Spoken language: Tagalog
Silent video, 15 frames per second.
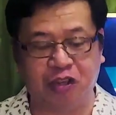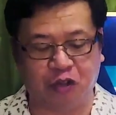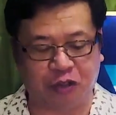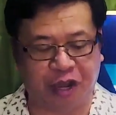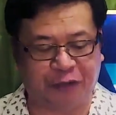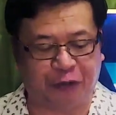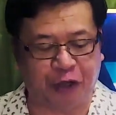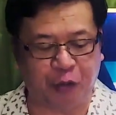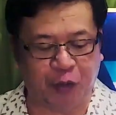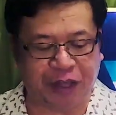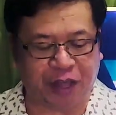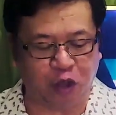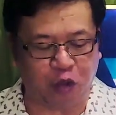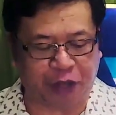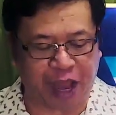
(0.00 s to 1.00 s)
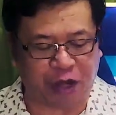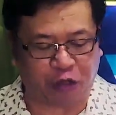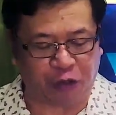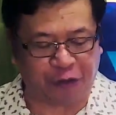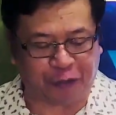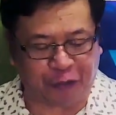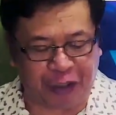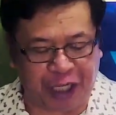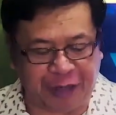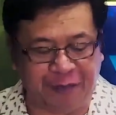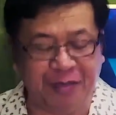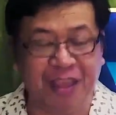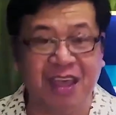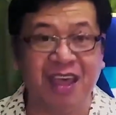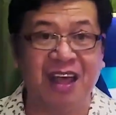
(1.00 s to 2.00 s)
So therefore, we, you can
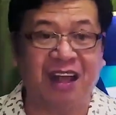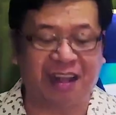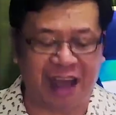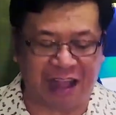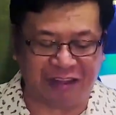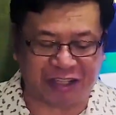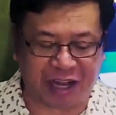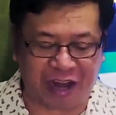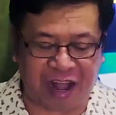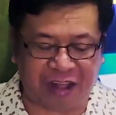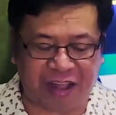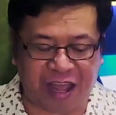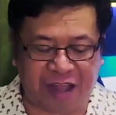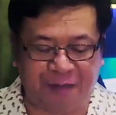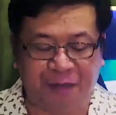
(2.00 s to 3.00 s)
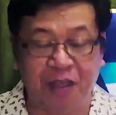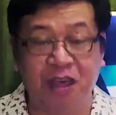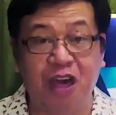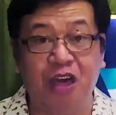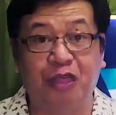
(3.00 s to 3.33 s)
confirm God's leading